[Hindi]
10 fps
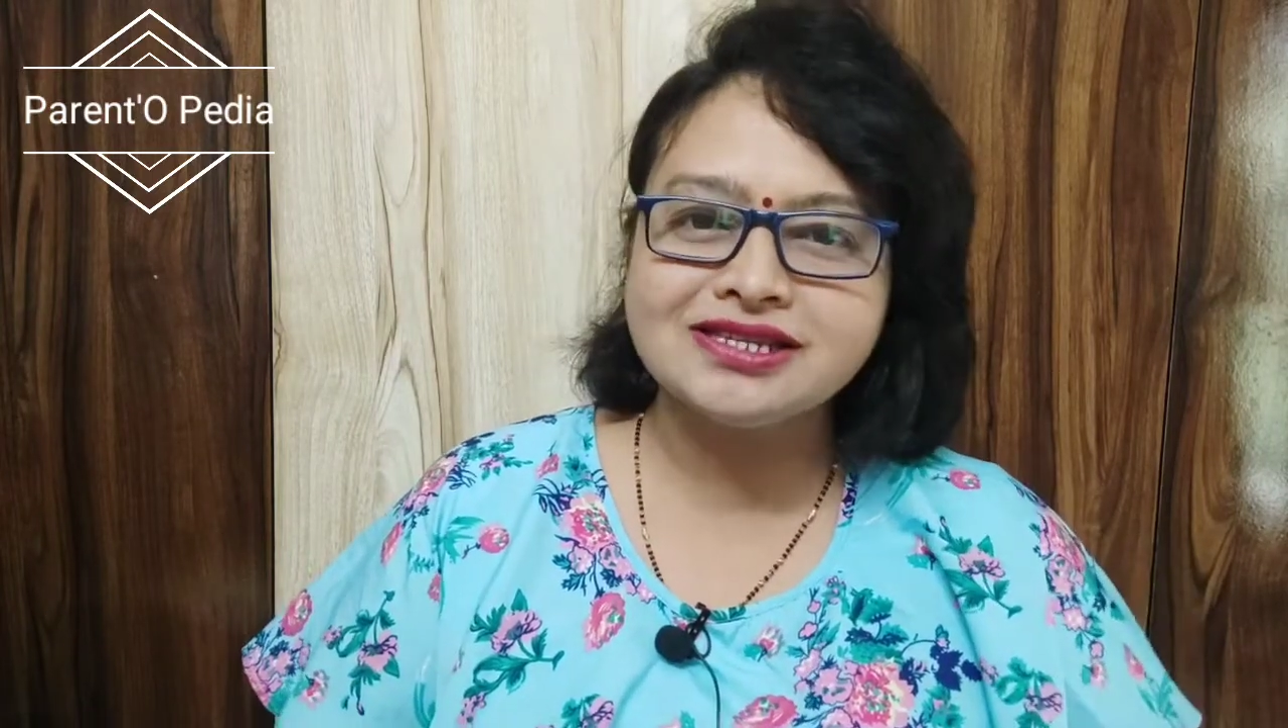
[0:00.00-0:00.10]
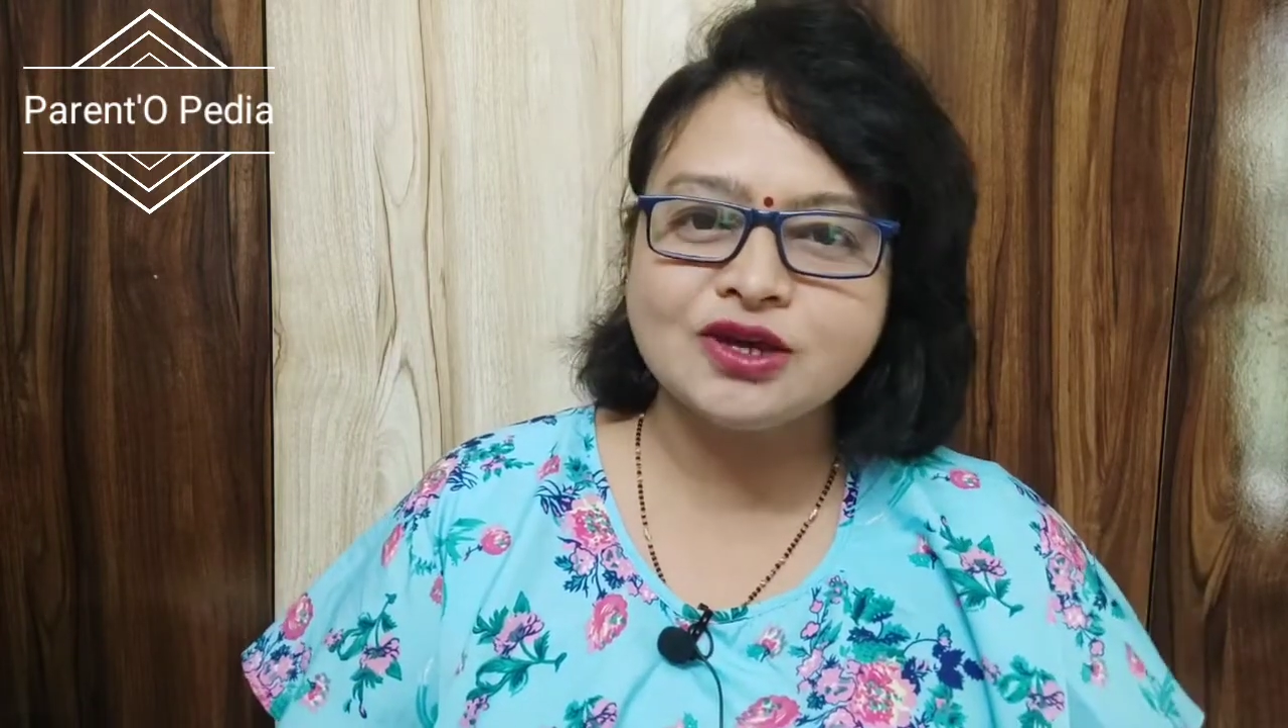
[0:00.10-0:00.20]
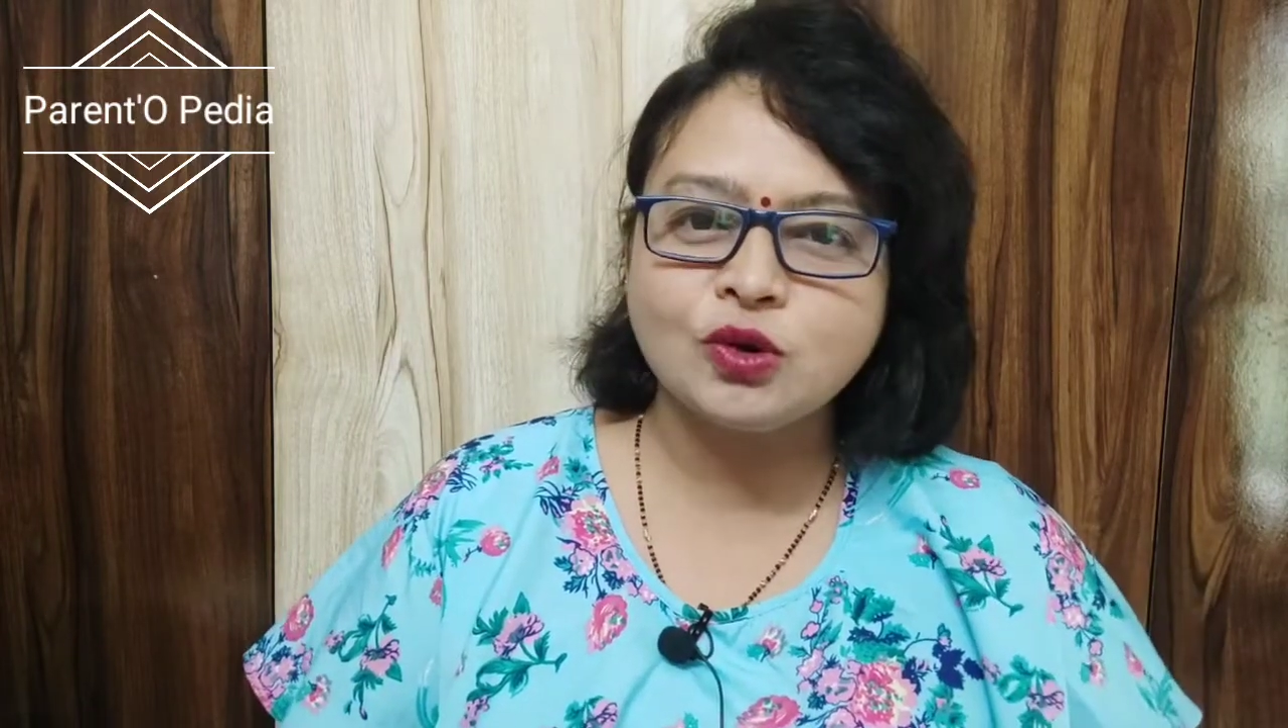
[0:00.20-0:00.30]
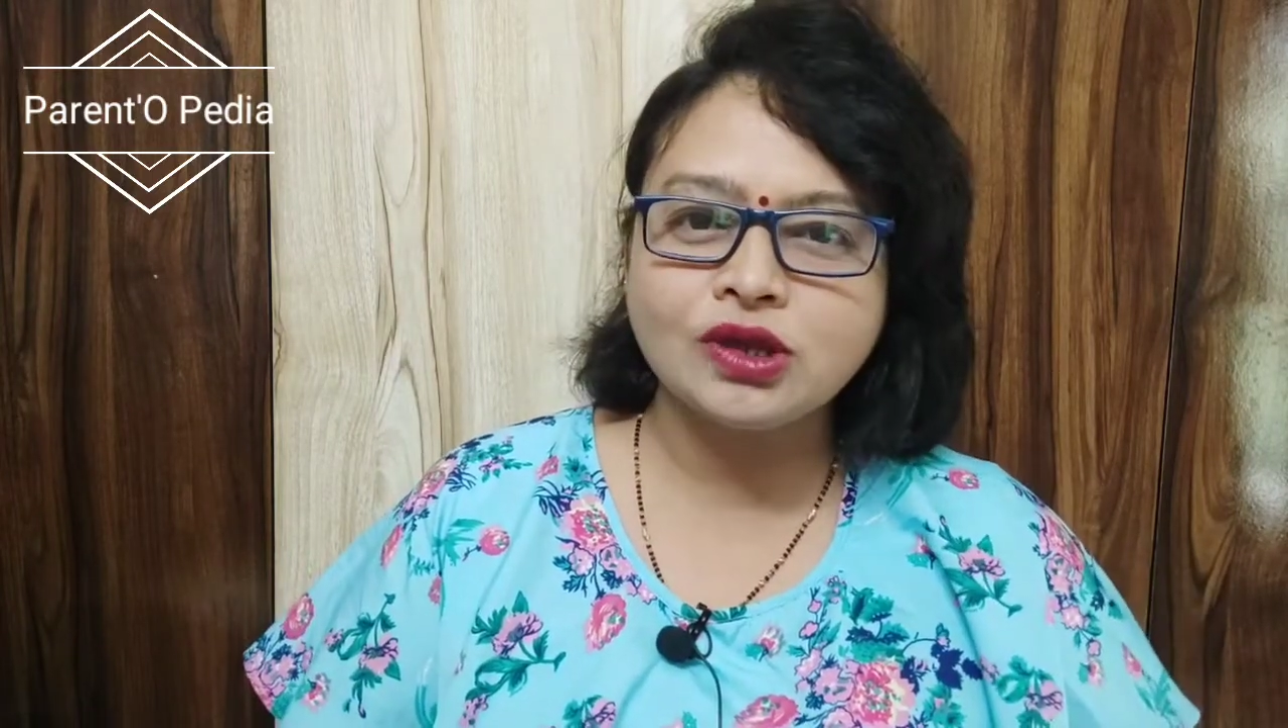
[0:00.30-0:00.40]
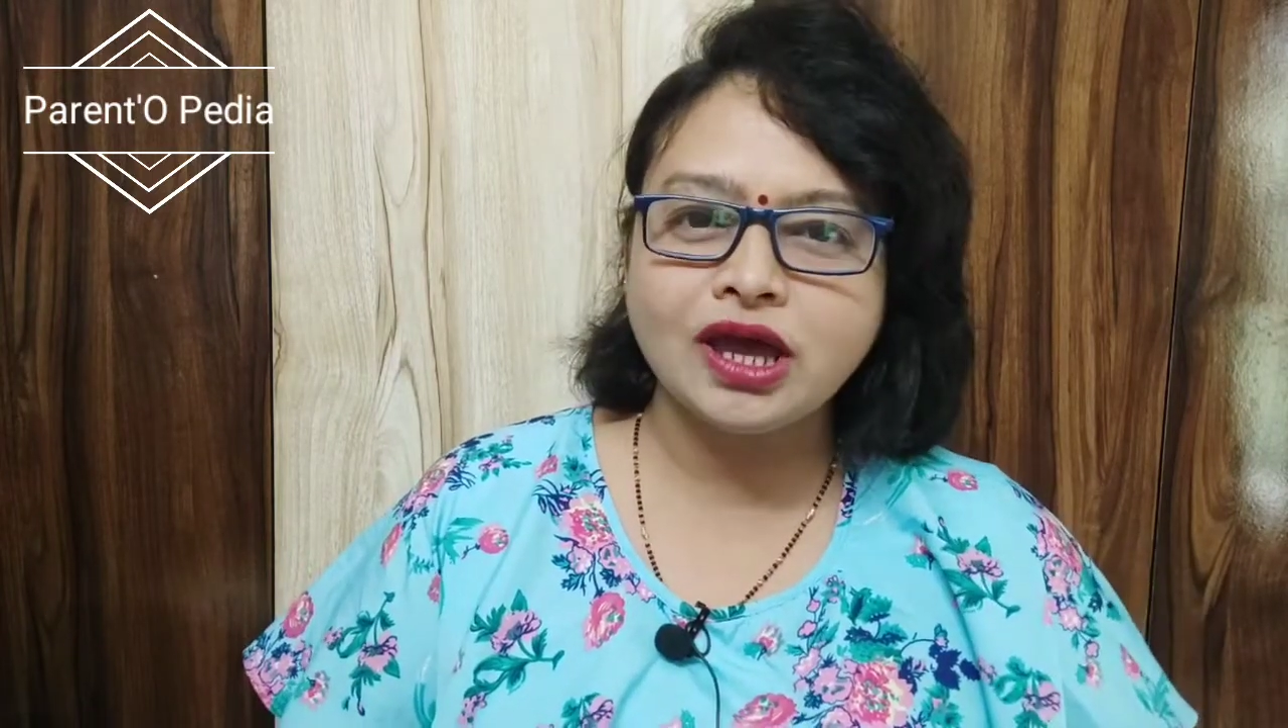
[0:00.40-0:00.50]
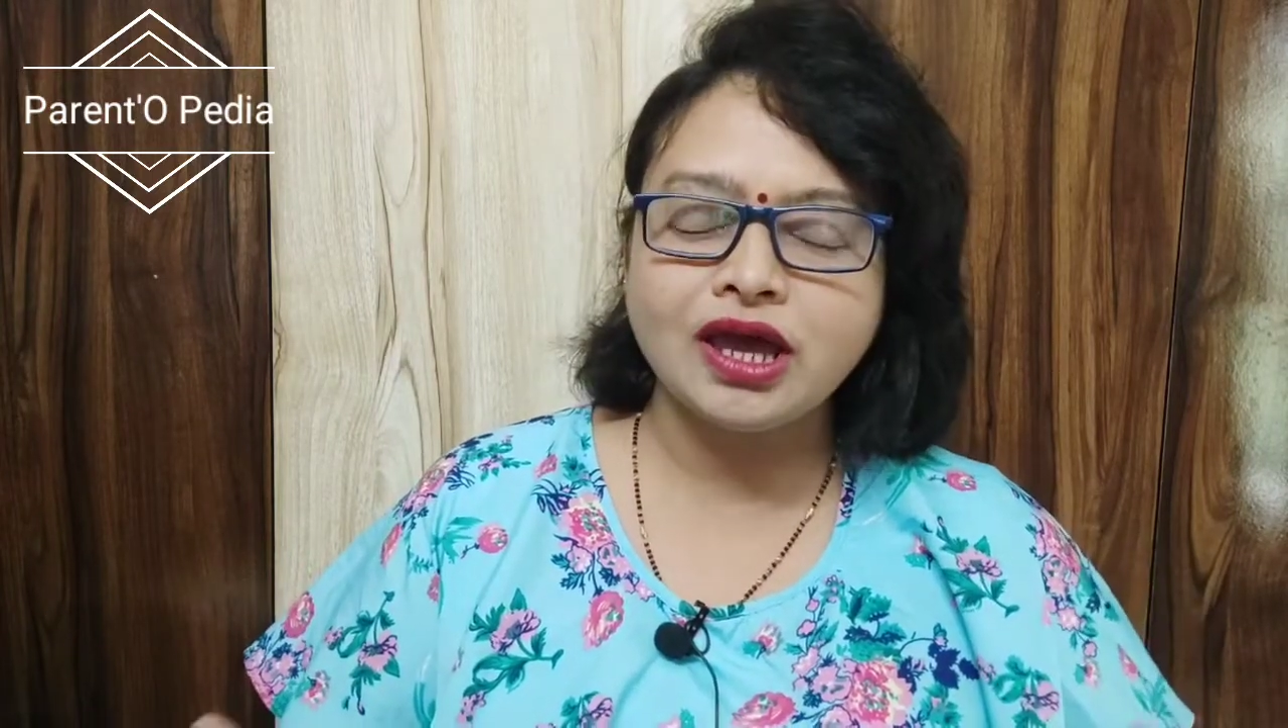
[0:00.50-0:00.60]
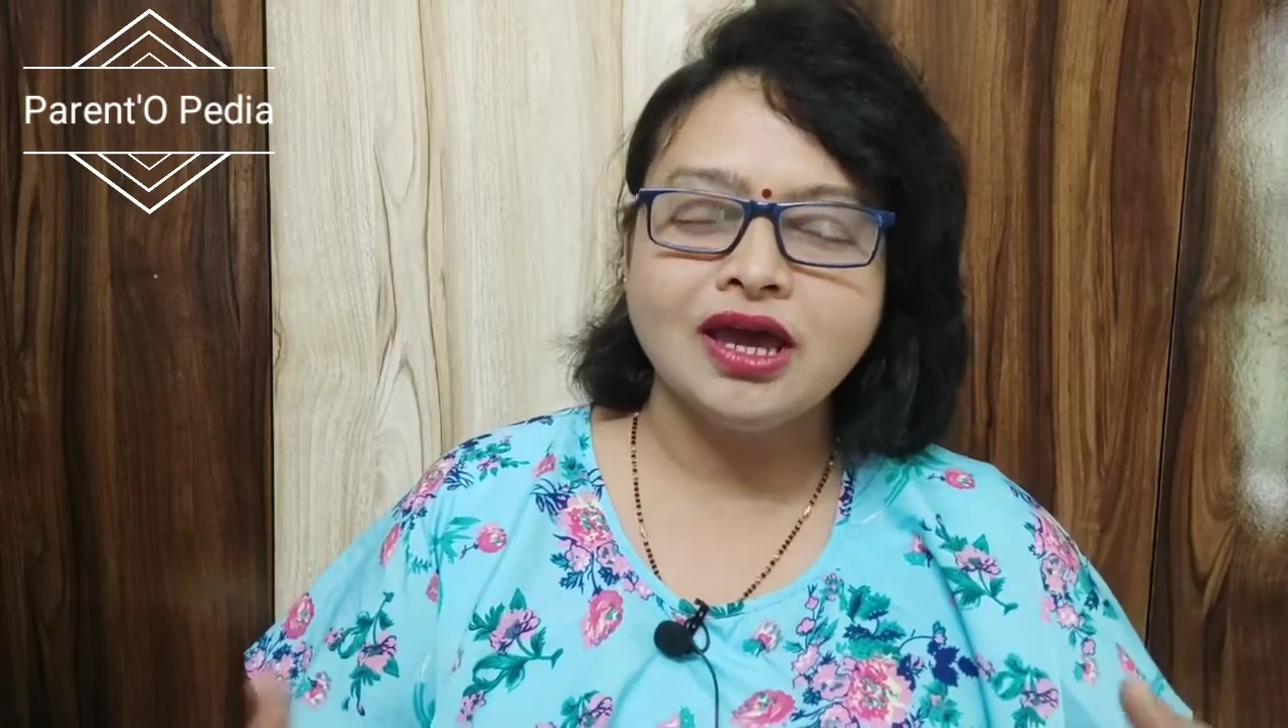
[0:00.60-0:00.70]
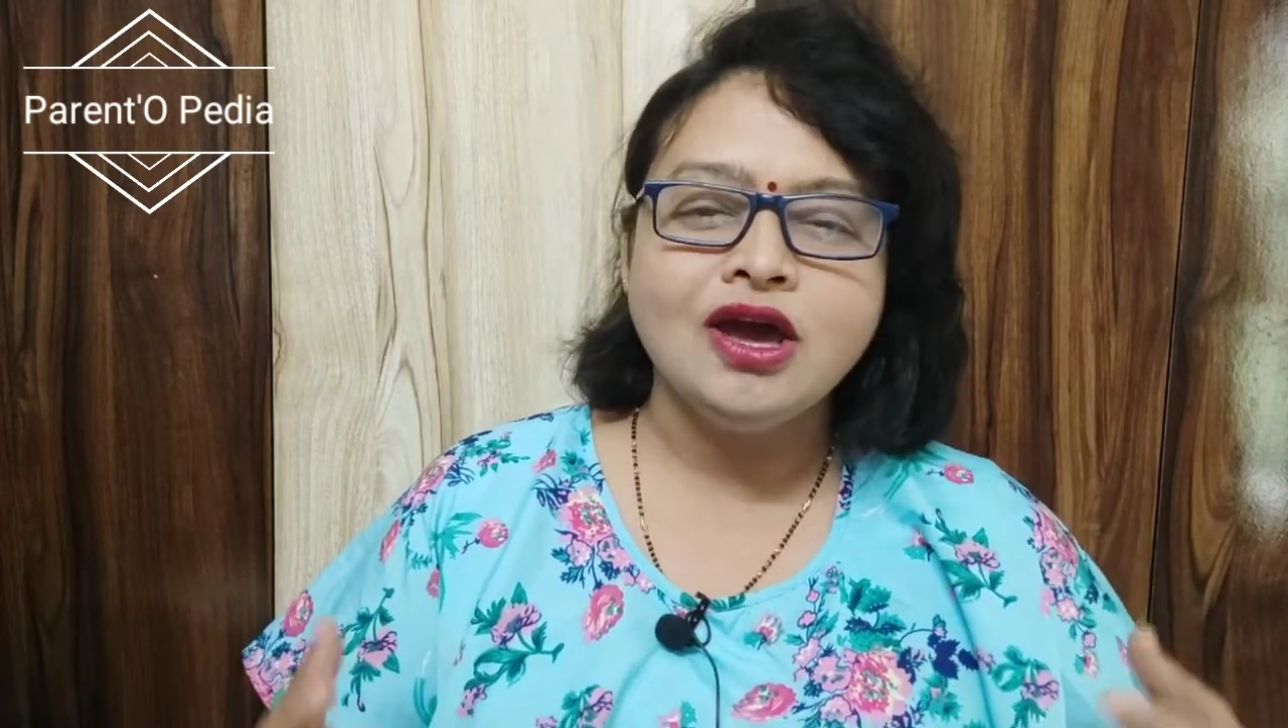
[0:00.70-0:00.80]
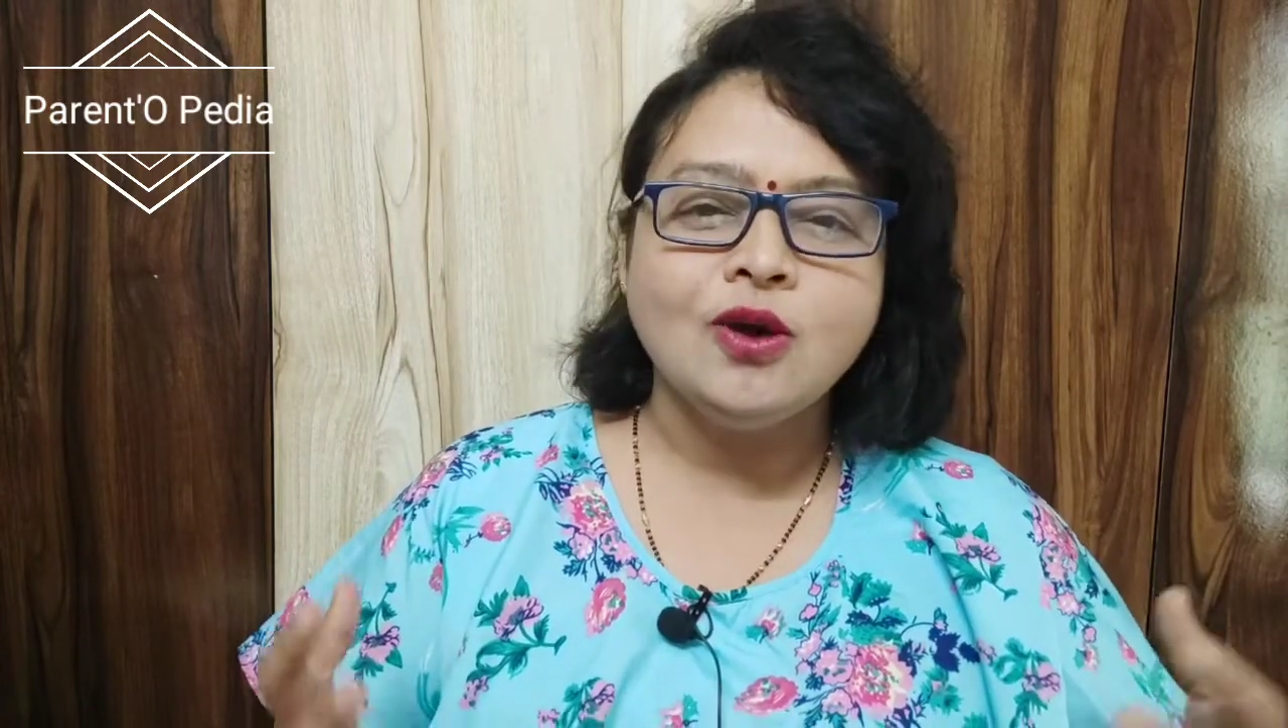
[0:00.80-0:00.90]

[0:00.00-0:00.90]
कैसे होता है